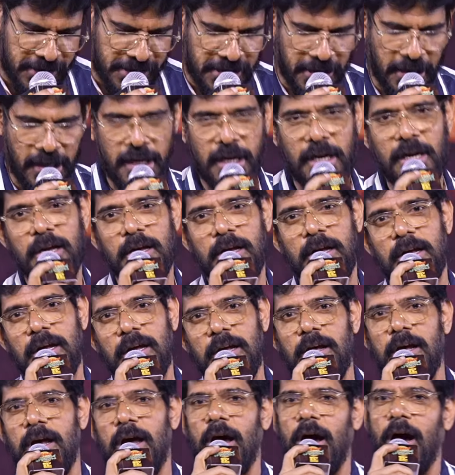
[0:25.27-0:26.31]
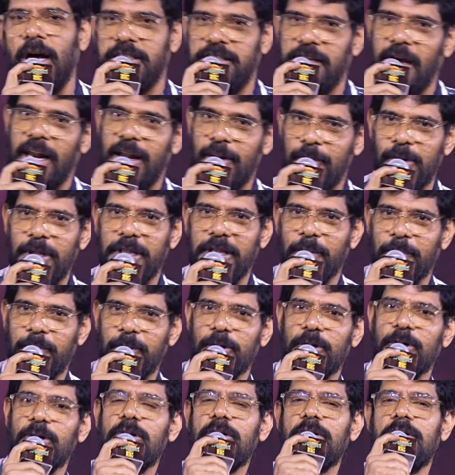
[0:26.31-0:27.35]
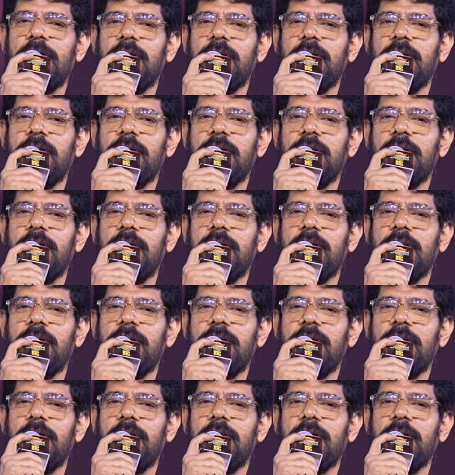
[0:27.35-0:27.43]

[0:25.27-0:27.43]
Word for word: ఇచ్చి చాలామంది అప్పుడు